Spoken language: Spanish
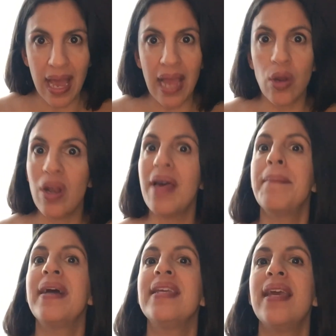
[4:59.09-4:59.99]
a los
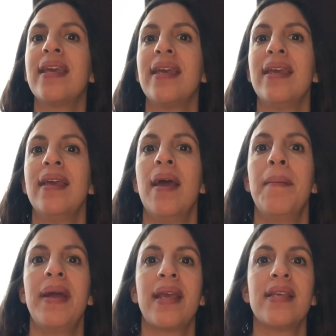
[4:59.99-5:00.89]
lambayeque
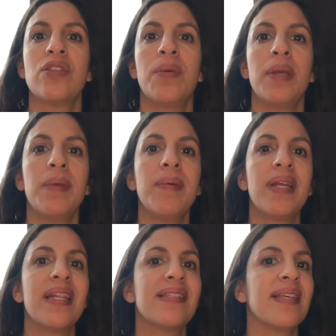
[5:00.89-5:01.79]
para que sobrevivan la